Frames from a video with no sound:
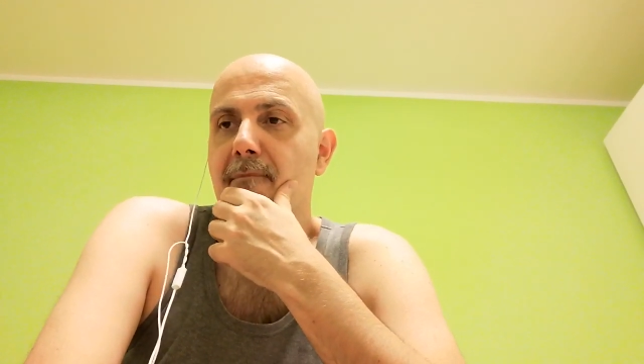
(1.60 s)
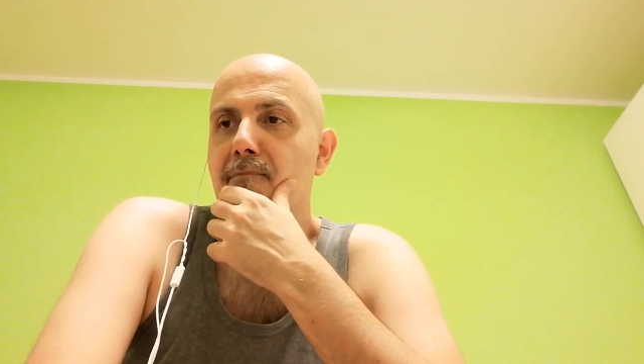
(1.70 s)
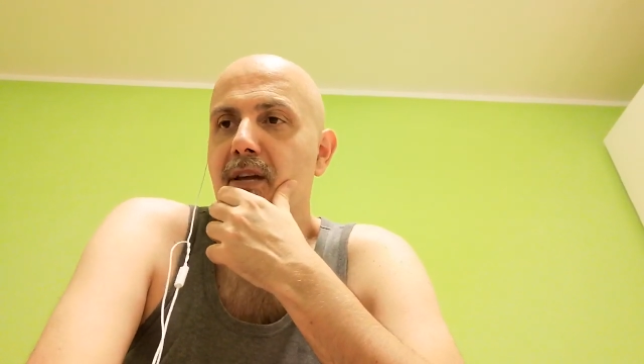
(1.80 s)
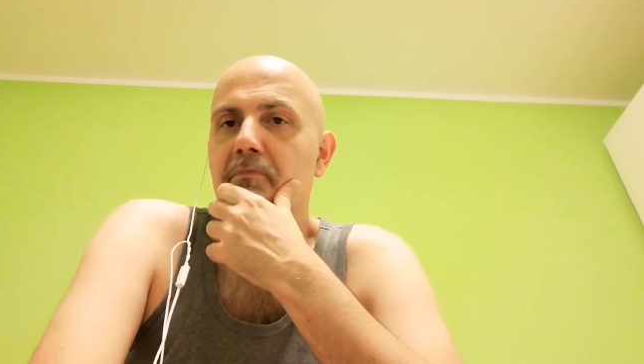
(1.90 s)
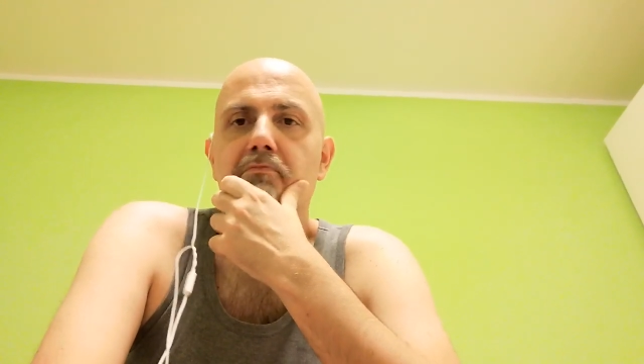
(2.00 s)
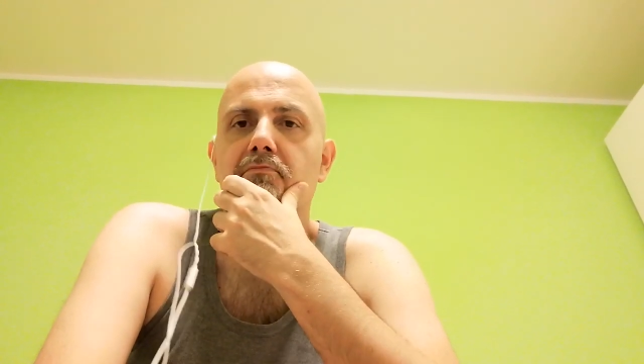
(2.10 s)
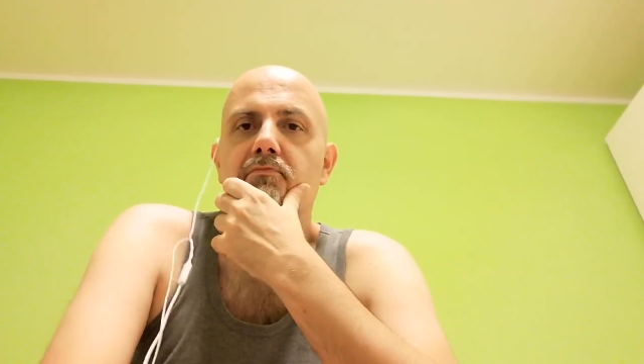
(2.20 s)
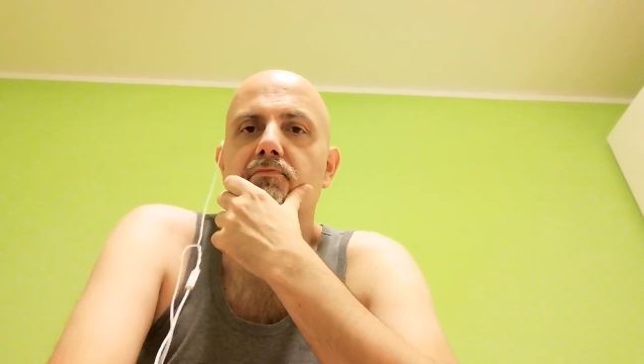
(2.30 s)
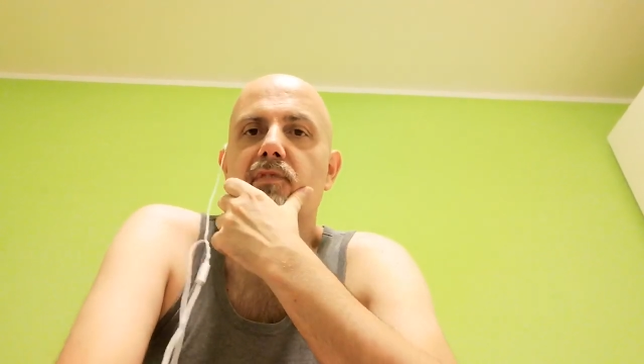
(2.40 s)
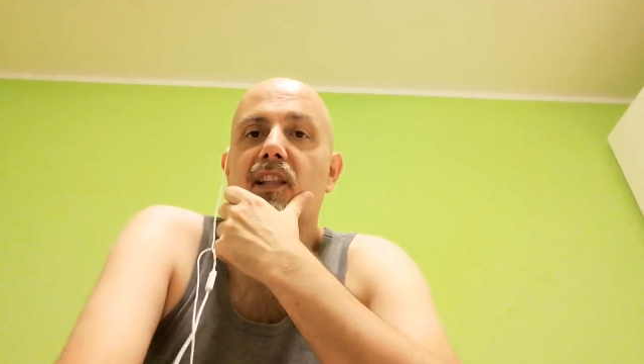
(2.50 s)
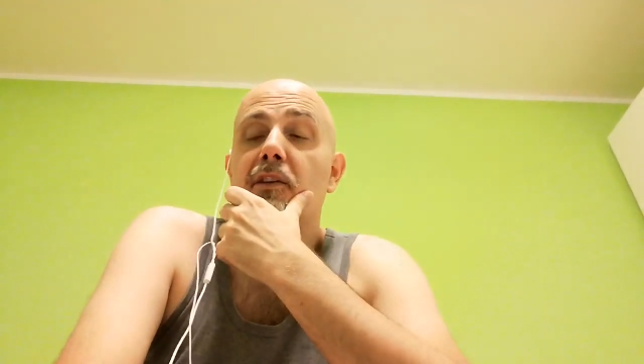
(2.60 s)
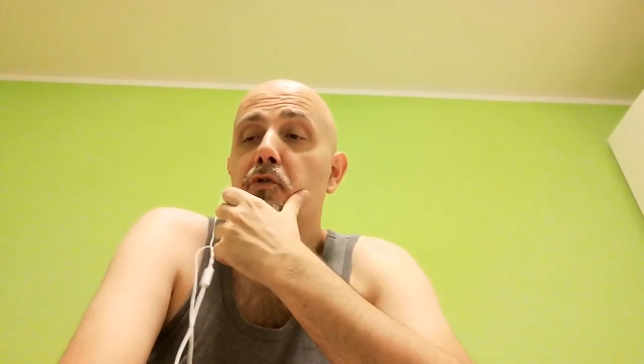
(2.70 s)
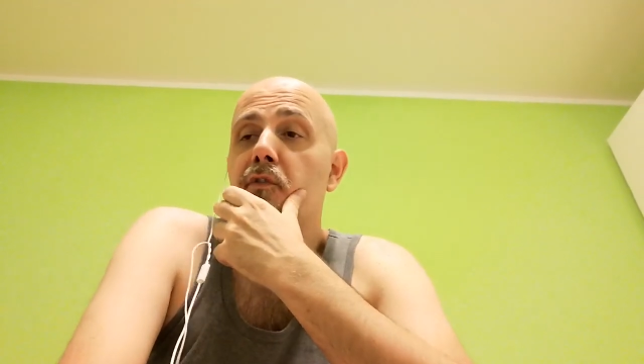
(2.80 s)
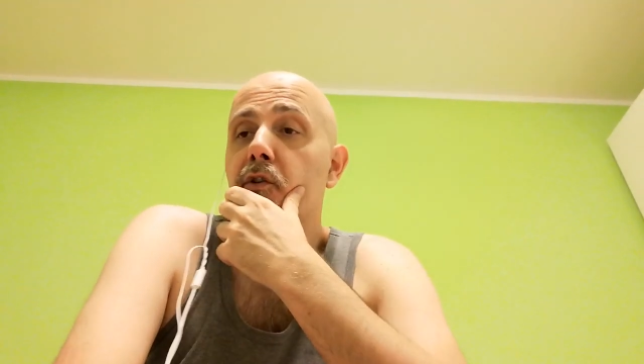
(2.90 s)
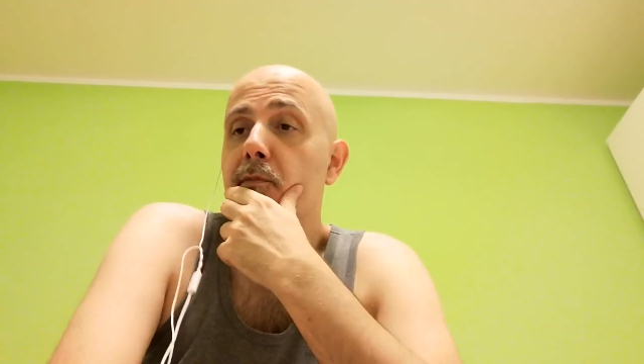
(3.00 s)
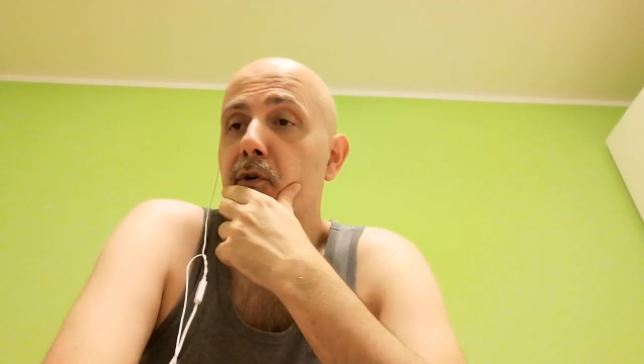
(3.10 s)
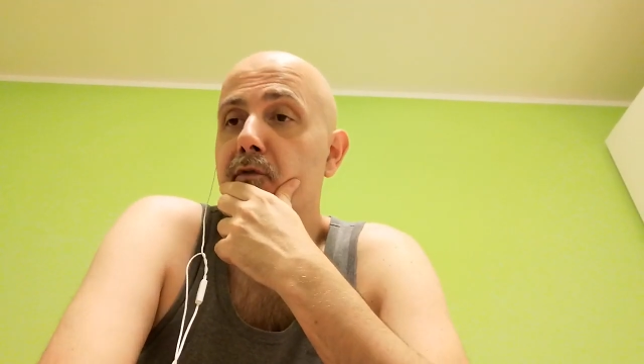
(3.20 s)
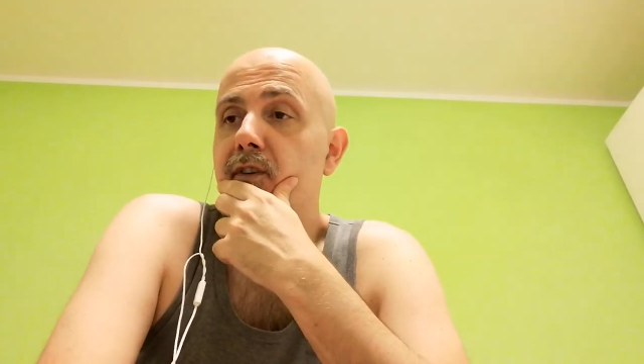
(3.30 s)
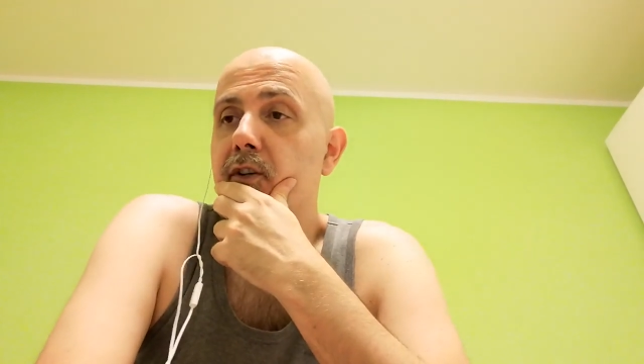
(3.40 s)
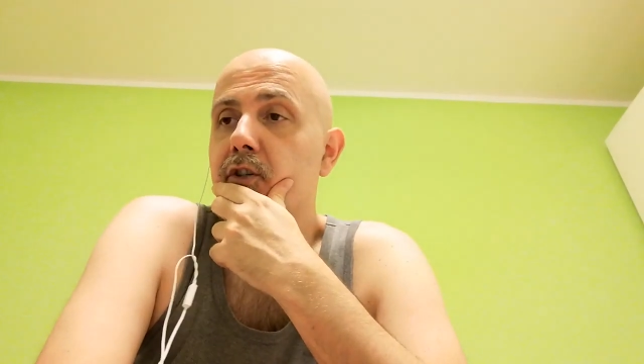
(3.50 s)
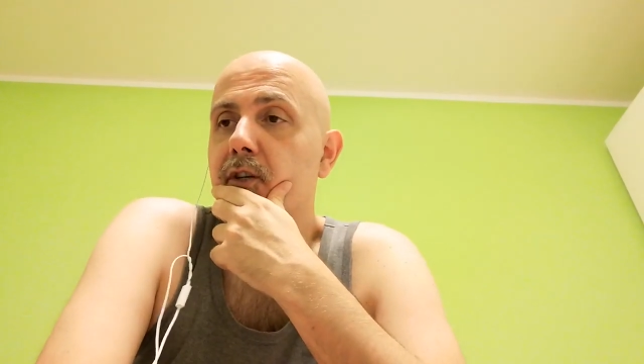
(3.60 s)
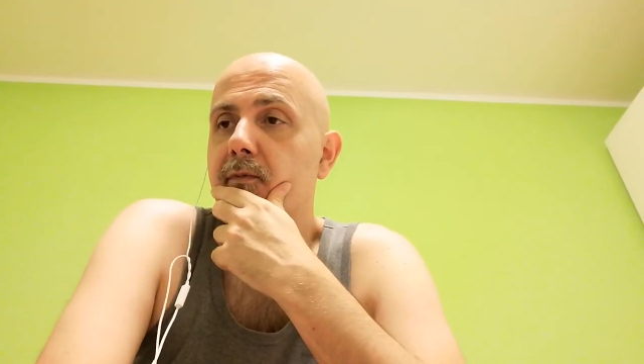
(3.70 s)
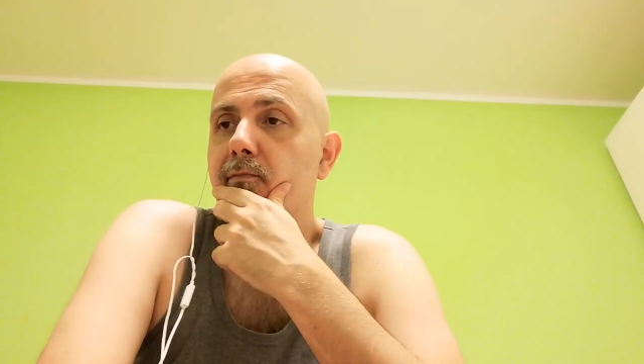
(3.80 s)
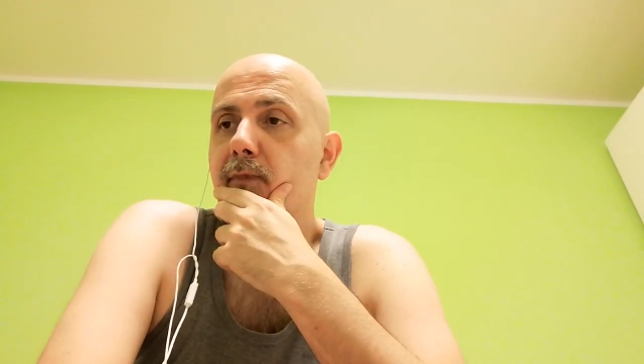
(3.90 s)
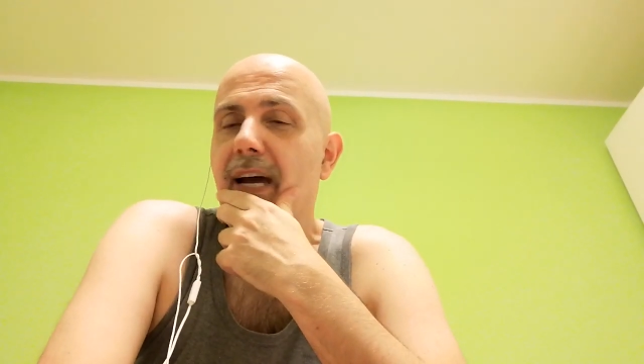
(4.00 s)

a me la Juve non mi convince,